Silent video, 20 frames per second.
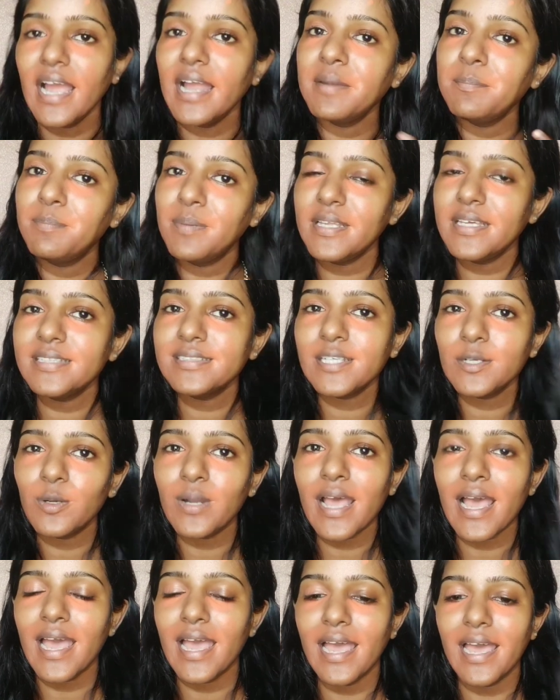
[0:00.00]
அண்ட் ப்ளீஸ்
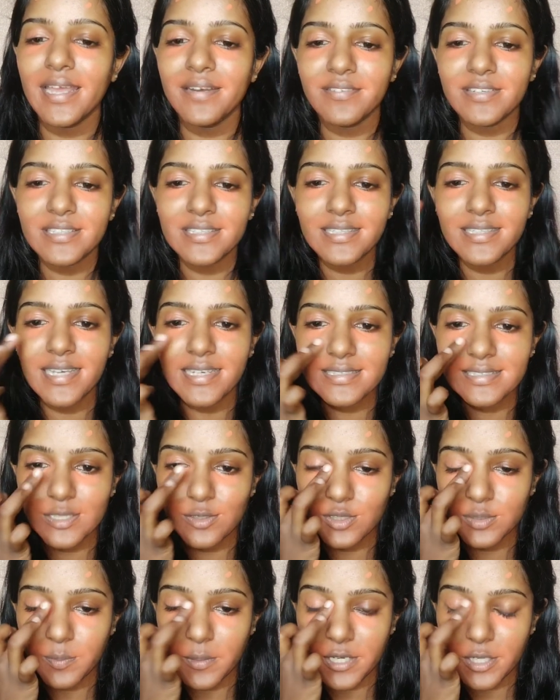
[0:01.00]
என்னோட ஹேர் வந்து
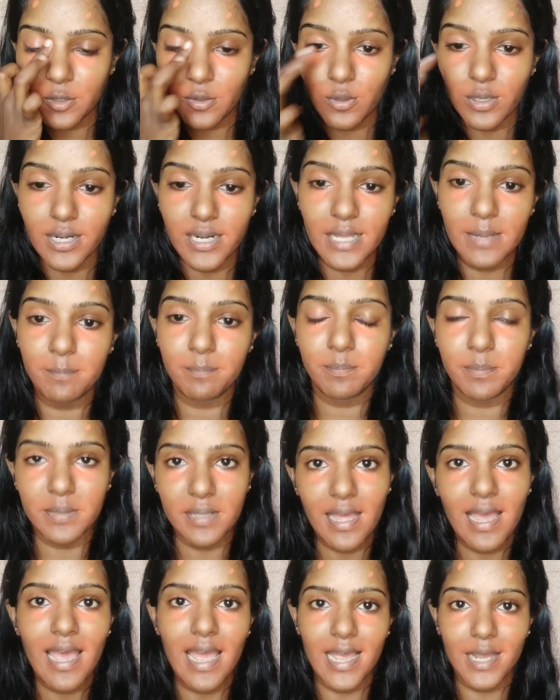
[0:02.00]
எக்ஸ்கியூஸ் பண்ணிக்கோங்க நான் இப்போ
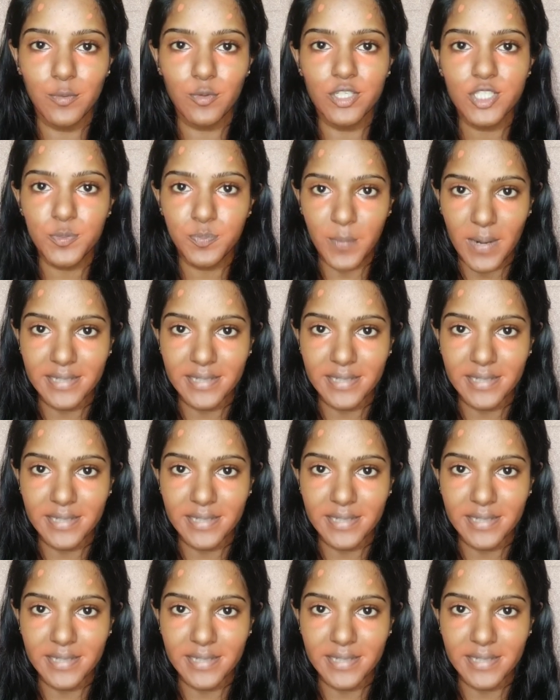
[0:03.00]
தான் ஹேர் வாஷ்